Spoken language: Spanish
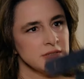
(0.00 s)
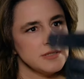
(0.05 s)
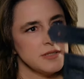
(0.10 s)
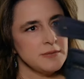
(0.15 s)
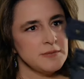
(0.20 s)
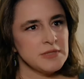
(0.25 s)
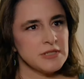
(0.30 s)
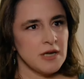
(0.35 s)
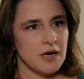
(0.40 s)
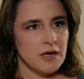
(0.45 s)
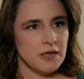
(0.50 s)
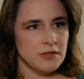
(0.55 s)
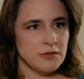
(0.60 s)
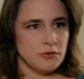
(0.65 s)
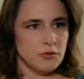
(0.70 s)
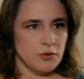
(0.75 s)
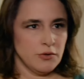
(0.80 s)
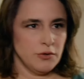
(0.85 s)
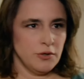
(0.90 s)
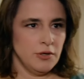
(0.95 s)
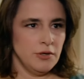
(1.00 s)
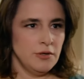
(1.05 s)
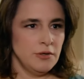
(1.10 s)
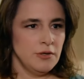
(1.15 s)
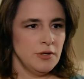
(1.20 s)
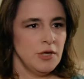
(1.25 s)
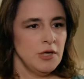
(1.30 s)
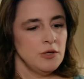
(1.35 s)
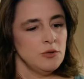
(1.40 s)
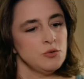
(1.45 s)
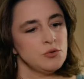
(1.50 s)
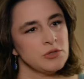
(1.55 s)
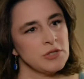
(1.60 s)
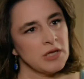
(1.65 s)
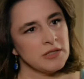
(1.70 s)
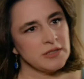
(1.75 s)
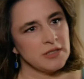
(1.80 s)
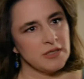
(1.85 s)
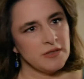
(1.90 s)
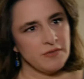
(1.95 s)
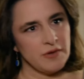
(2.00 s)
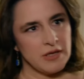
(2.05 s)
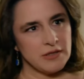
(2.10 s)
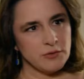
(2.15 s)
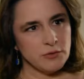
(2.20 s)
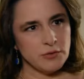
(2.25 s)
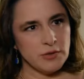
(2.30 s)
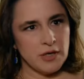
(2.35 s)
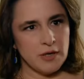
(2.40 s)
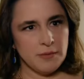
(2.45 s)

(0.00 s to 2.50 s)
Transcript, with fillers: ya no te preocupes. Está durmiendo y ya